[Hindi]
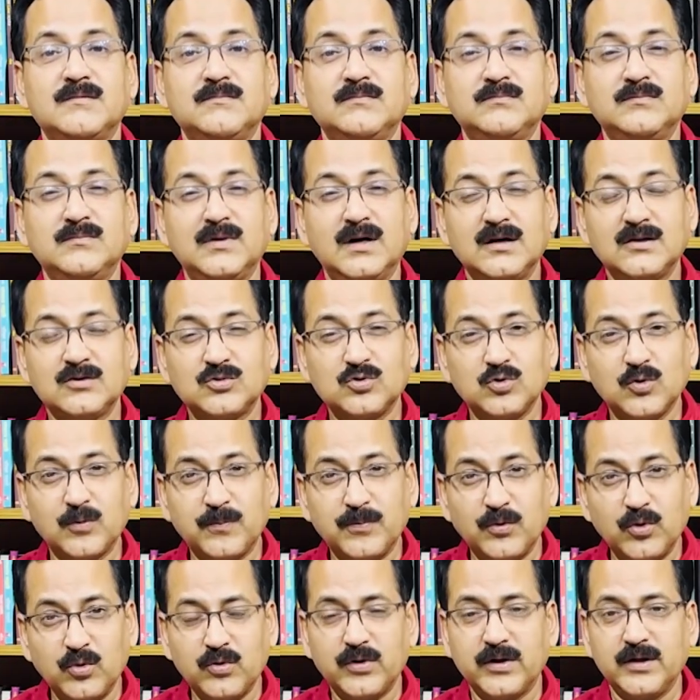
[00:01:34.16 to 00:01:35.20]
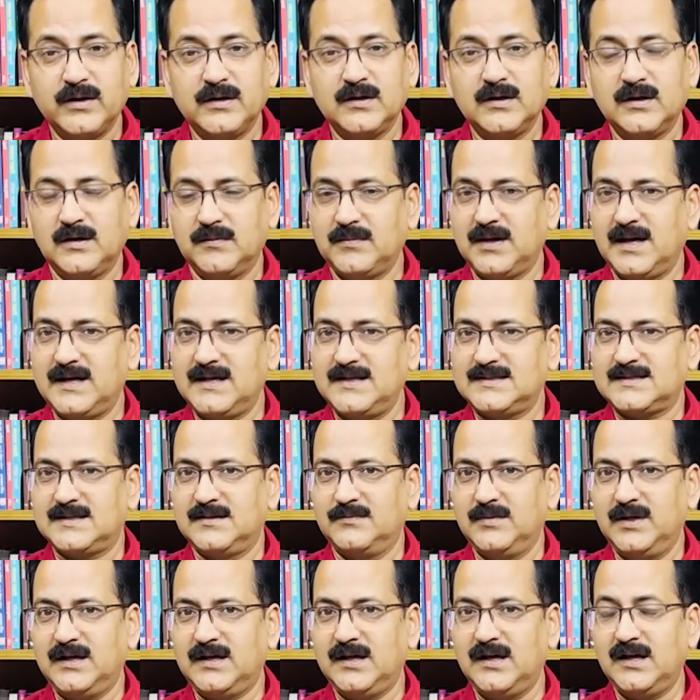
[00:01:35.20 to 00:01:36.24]
महत्वपूर्ण हमारे
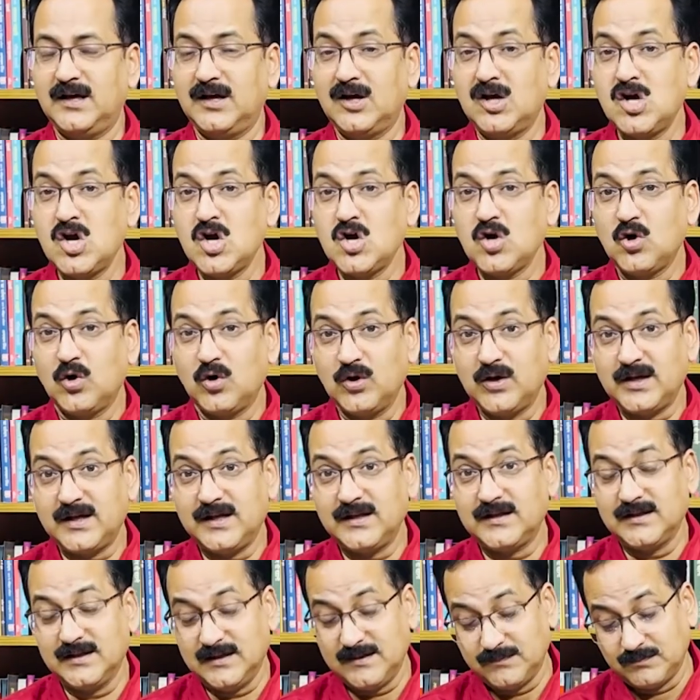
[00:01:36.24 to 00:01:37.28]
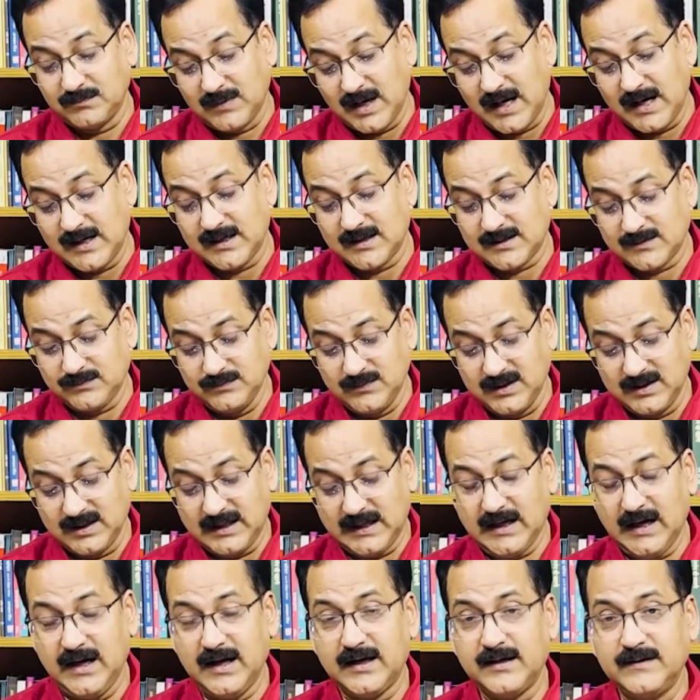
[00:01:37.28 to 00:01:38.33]
समय के और कितने मारक
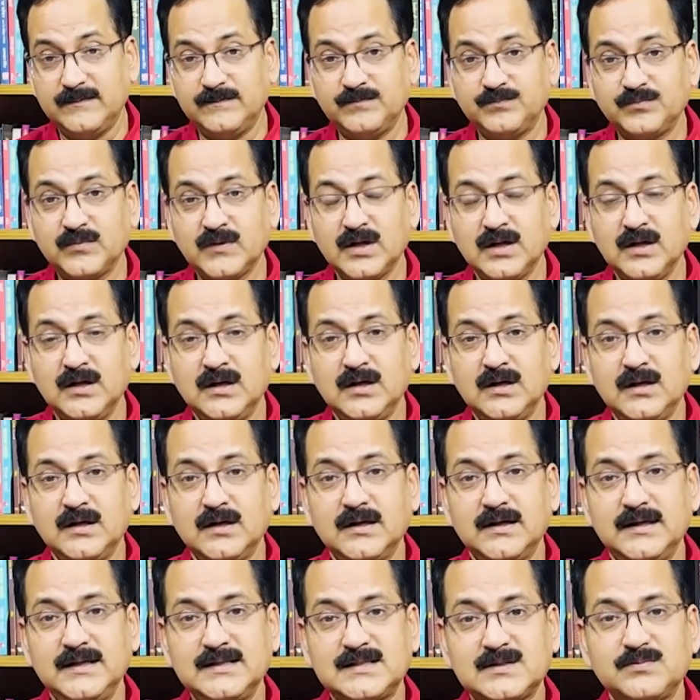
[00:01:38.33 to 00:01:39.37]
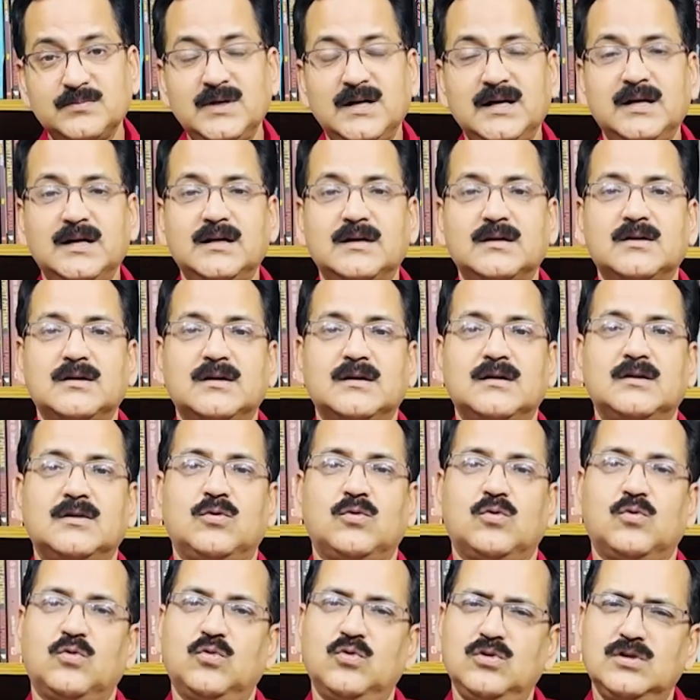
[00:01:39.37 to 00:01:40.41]
व्यंगकार हैं इसमें
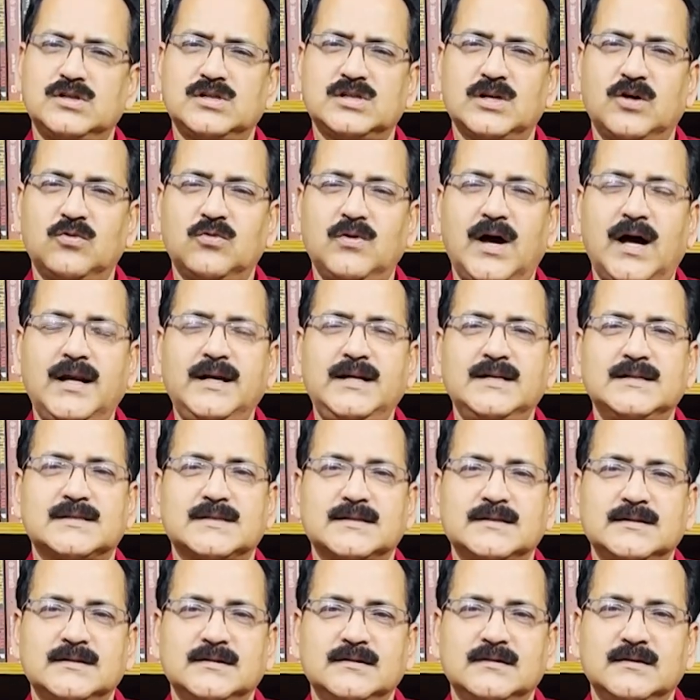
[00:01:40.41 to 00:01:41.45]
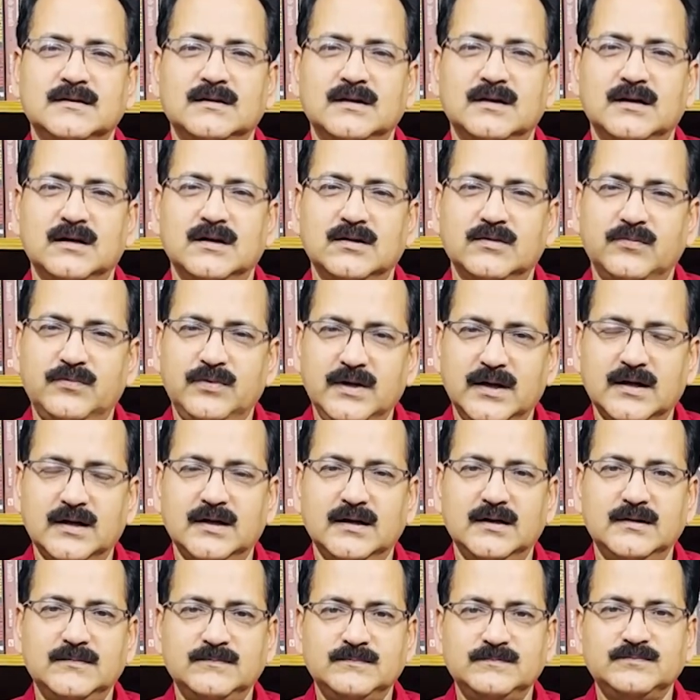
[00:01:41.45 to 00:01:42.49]
कुल चौवालीस
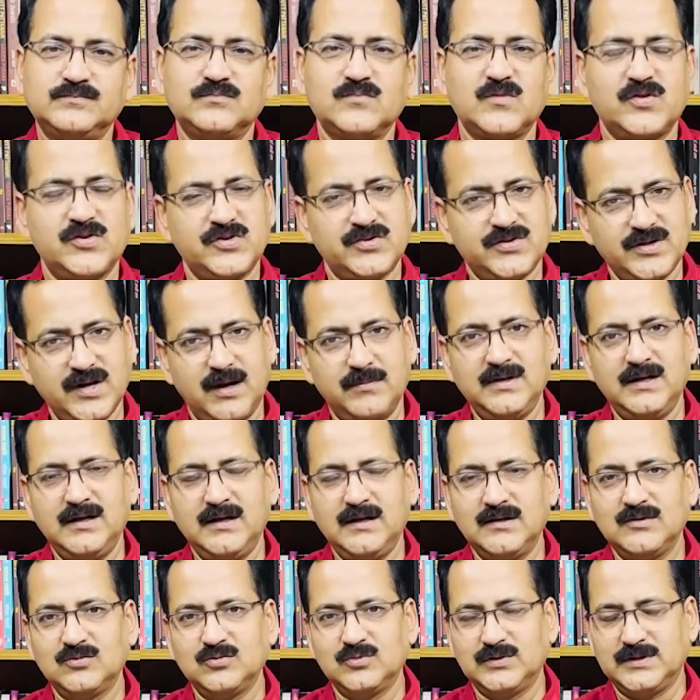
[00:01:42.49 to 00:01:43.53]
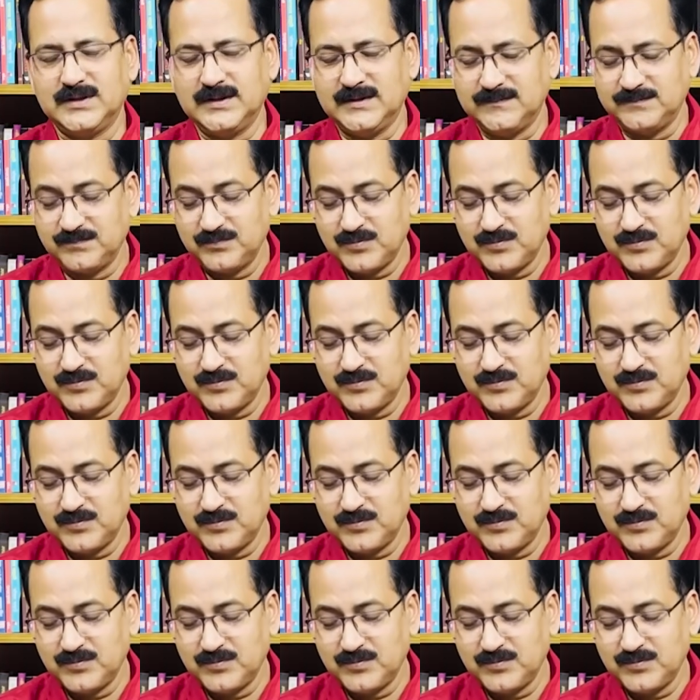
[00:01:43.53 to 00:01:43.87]
व्यंग शामिल हैं उनके